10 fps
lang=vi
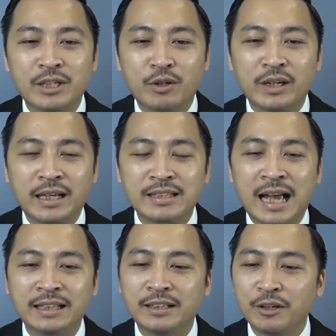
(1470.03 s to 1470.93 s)
gì có cái đánh
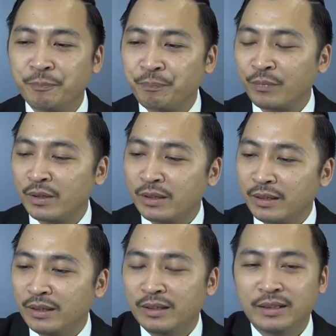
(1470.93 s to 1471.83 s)
giá gì đâu
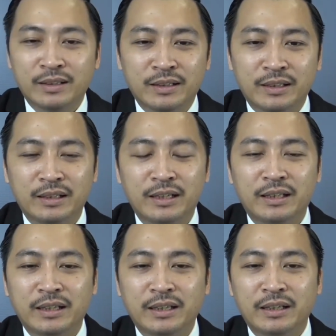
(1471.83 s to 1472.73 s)
thế thì
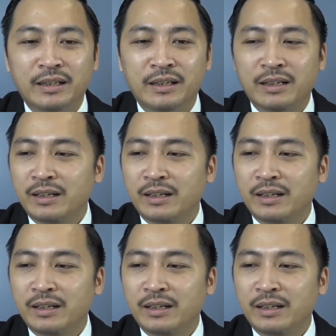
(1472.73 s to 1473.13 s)
thì ờ,